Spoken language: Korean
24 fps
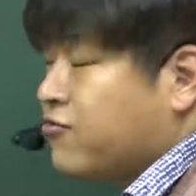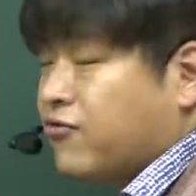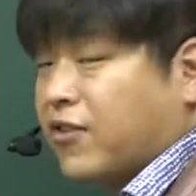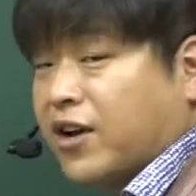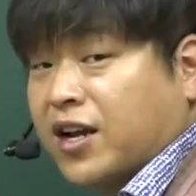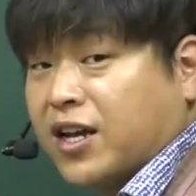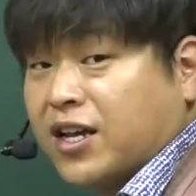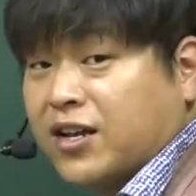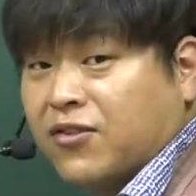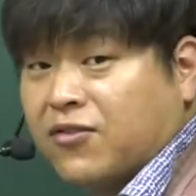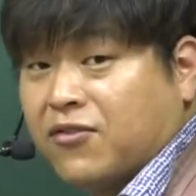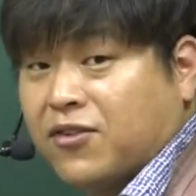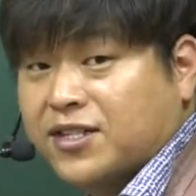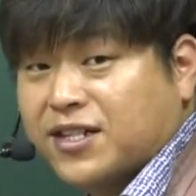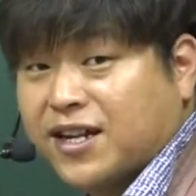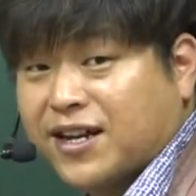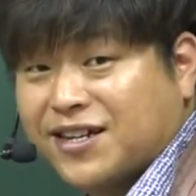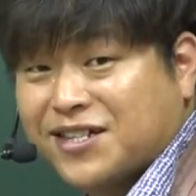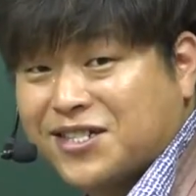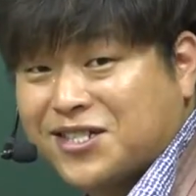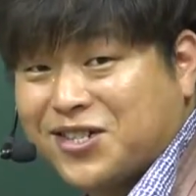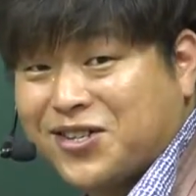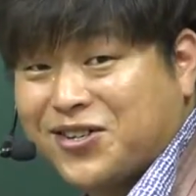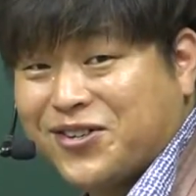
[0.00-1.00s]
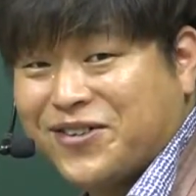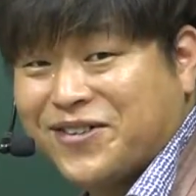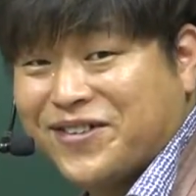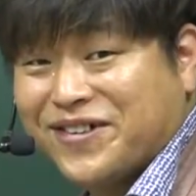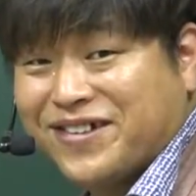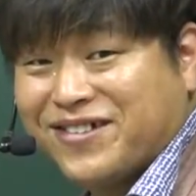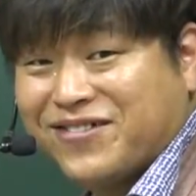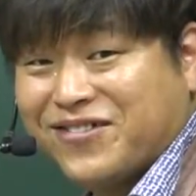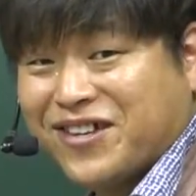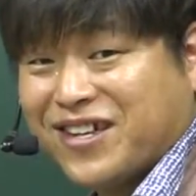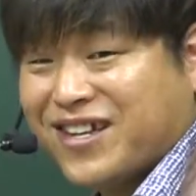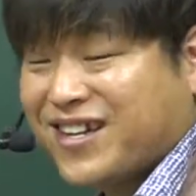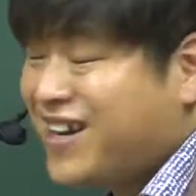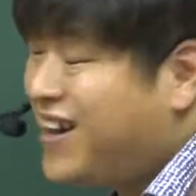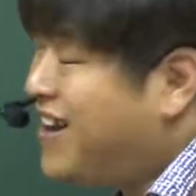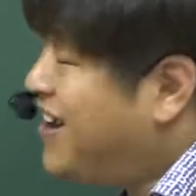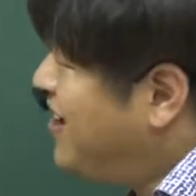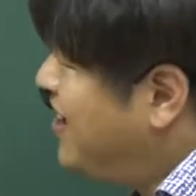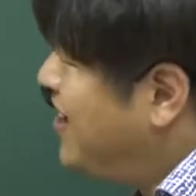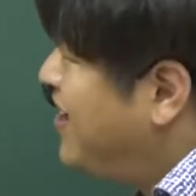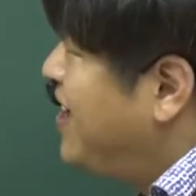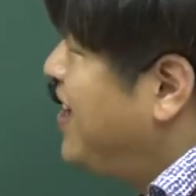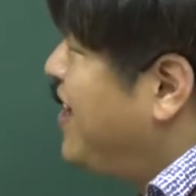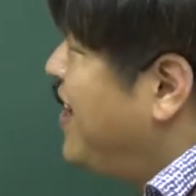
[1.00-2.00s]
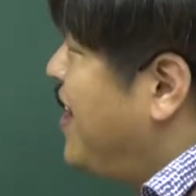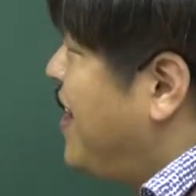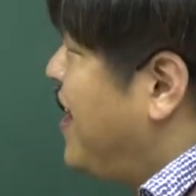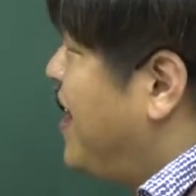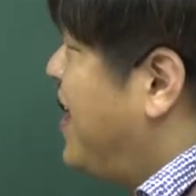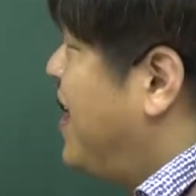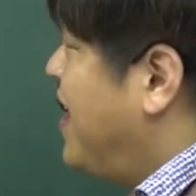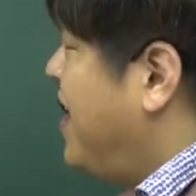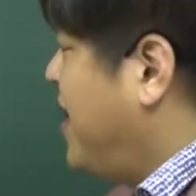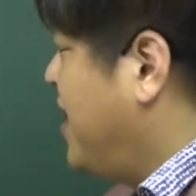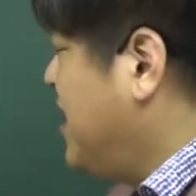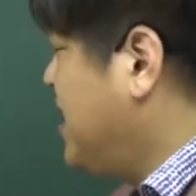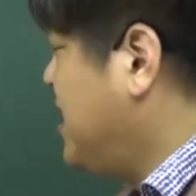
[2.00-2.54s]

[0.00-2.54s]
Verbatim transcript: 구하라 이런 거잖아 그렇죠 그러니까 아